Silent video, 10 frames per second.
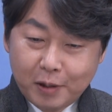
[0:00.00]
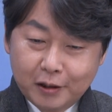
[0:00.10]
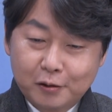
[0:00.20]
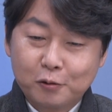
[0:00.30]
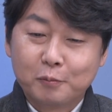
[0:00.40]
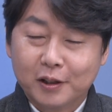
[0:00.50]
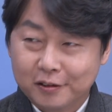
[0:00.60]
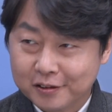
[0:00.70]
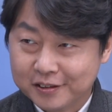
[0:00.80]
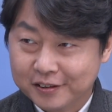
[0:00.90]
배틀로
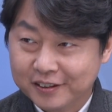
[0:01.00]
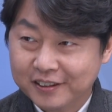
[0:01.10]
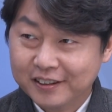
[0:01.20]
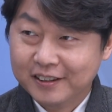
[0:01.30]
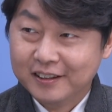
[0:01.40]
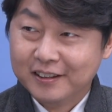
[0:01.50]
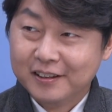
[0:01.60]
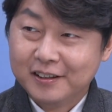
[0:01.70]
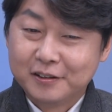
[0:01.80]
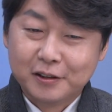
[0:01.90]
만들었어요. 아
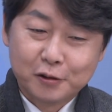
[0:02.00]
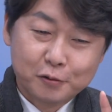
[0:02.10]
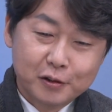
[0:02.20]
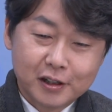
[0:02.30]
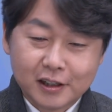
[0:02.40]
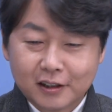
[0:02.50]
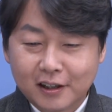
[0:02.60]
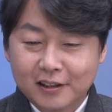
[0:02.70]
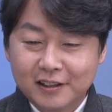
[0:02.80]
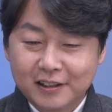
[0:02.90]
그래요? 그래서 예수님과
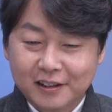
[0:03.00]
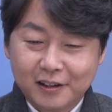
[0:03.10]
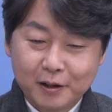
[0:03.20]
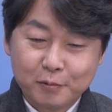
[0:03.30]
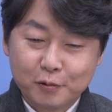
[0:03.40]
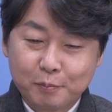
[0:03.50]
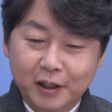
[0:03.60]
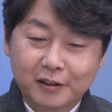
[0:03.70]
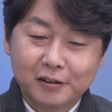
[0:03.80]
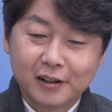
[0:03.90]
사탄이 랩으로
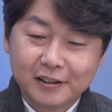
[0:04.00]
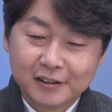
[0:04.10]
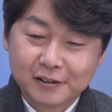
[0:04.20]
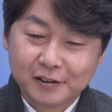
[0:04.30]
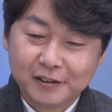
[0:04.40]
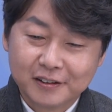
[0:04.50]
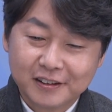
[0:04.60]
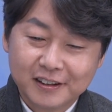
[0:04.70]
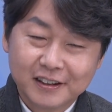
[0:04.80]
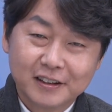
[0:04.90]
배틀을 하는
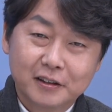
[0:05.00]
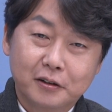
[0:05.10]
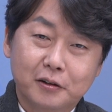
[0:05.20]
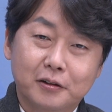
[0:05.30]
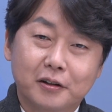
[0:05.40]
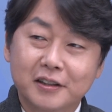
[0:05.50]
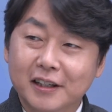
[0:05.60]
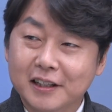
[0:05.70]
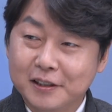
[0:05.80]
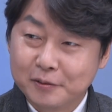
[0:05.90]
그런 어,
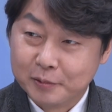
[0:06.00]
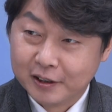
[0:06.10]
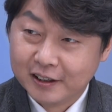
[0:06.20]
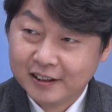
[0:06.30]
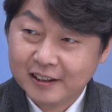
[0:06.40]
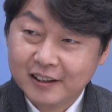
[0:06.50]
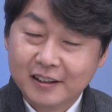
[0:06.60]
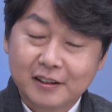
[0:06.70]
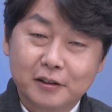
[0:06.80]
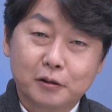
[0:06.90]
영상이 있습니다.
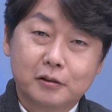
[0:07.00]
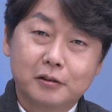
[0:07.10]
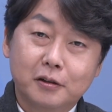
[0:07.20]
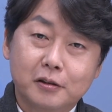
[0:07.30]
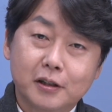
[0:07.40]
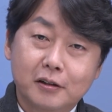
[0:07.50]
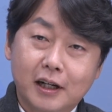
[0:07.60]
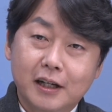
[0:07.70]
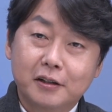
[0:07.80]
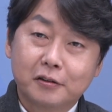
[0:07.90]
네. 그래서 그 영상을
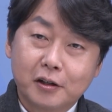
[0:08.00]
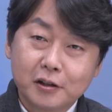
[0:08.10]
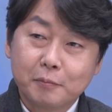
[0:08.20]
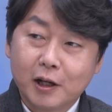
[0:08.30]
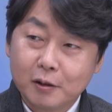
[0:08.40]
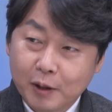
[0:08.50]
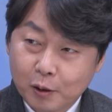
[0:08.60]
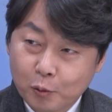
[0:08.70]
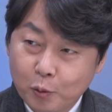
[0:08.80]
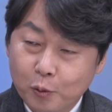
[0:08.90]
아이들이 굉장히 많이
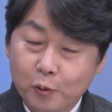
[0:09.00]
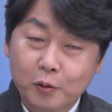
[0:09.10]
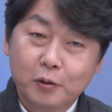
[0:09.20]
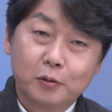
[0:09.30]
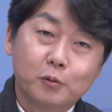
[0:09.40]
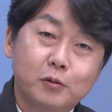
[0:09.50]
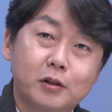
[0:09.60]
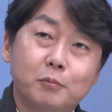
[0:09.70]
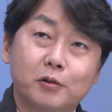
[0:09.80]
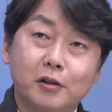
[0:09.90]
봤고 또
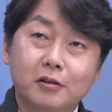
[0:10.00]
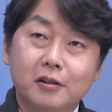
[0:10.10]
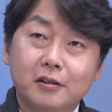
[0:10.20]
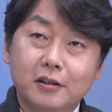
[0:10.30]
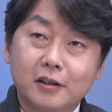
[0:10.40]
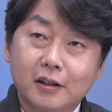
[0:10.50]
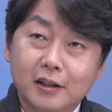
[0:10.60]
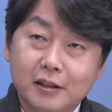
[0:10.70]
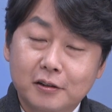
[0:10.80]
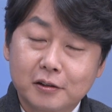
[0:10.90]
이제 뭐
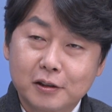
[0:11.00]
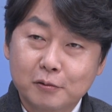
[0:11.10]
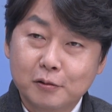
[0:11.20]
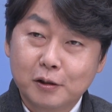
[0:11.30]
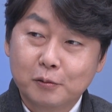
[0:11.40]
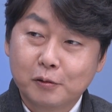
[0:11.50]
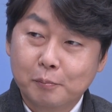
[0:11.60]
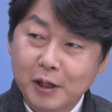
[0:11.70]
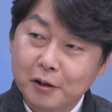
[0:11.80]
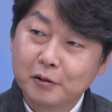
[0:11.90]
청년들이나 이런 친구들이 또
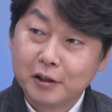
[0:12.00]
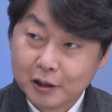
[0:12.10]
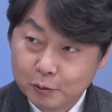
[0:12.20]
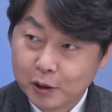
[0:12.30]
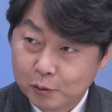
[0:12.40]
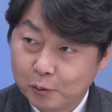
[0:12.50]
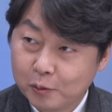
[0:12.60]
그걸 패러디하기도 하고